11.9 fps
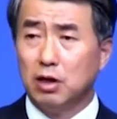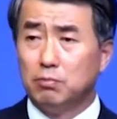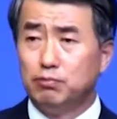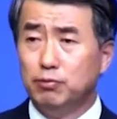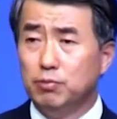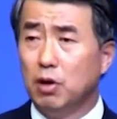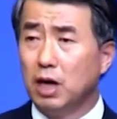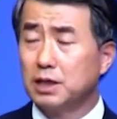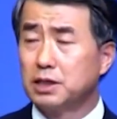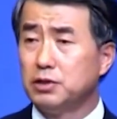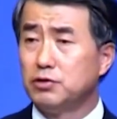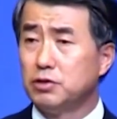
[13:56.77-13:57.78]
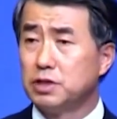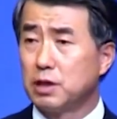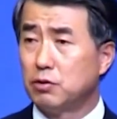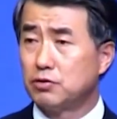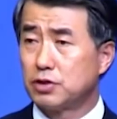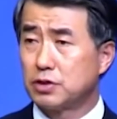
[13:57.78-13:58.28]
분명한 기준을
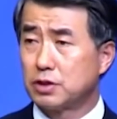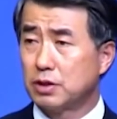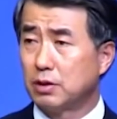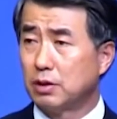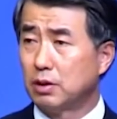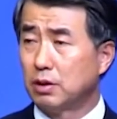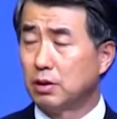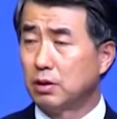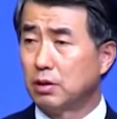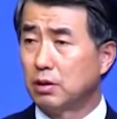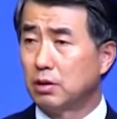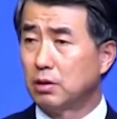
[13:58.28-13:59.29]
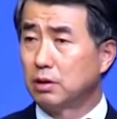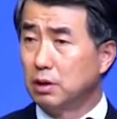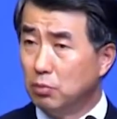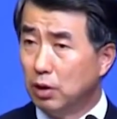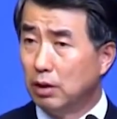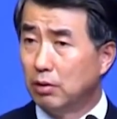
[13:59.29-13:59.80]
세워 주셨어요.
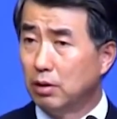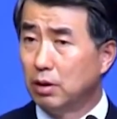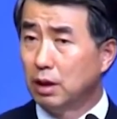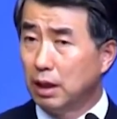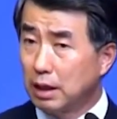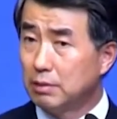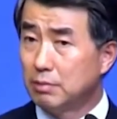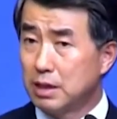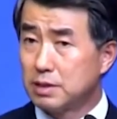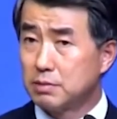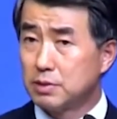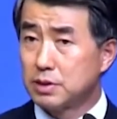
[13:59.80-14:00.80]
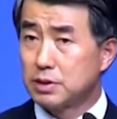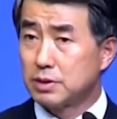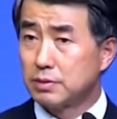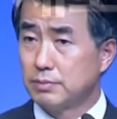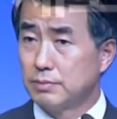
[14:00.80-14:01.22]
그게 뭐예요? 하나님 말씀이었어요.